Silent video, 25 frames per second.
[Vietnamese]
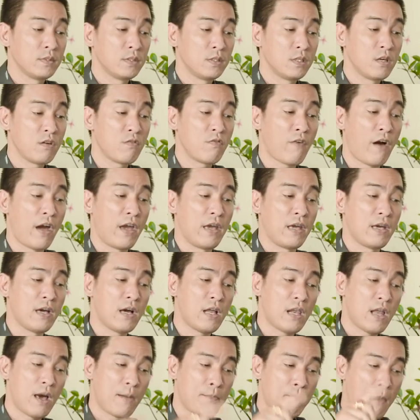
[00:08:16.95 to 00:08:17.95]
như vậy
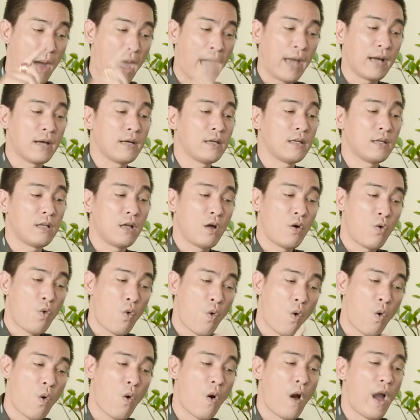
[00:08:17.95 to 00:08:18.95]
là mạng
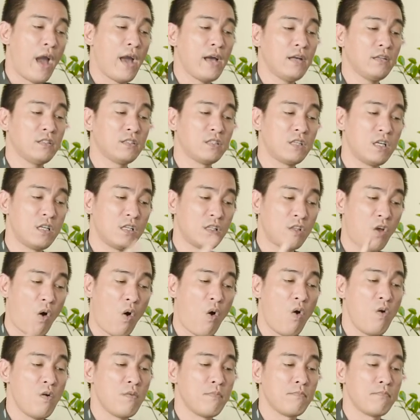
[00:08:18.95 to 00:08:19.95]
hỏa sinh
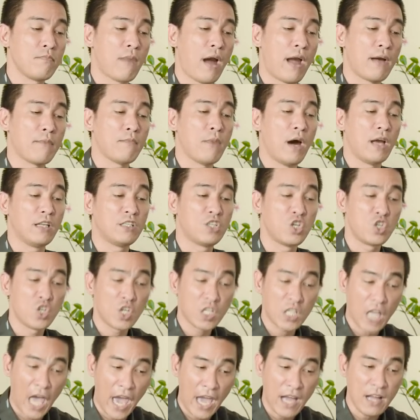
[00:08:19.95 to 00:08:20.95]
thổ bản mệnh sinh
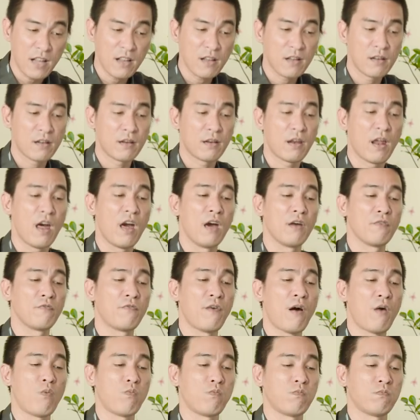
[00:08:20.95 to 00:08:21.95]
xuất tháng đề
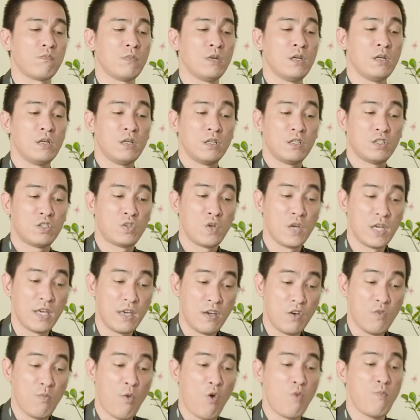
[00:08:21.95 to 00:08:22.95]
phòng suy
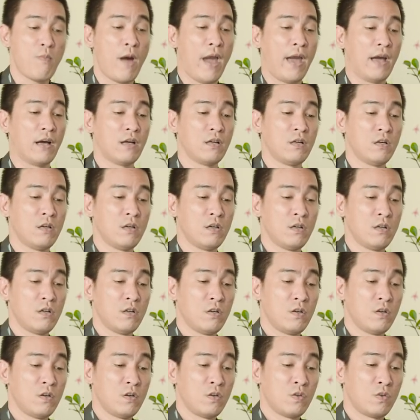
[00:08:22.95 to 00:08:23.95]
yếu bổn mạng
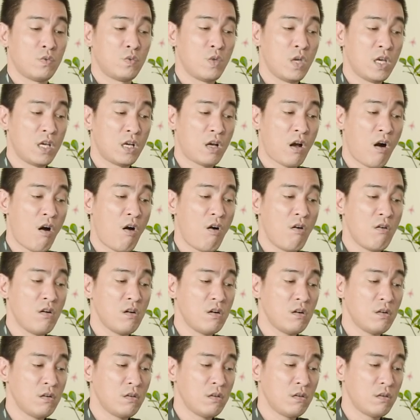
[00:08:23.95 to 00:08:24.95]
tuy
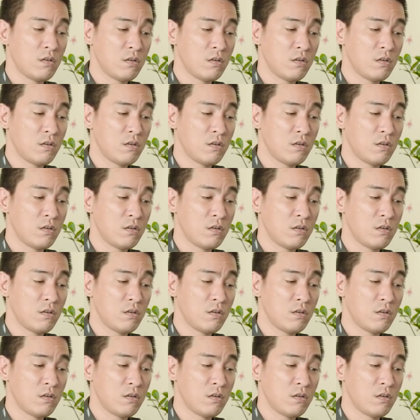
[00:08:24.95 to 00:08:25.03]
có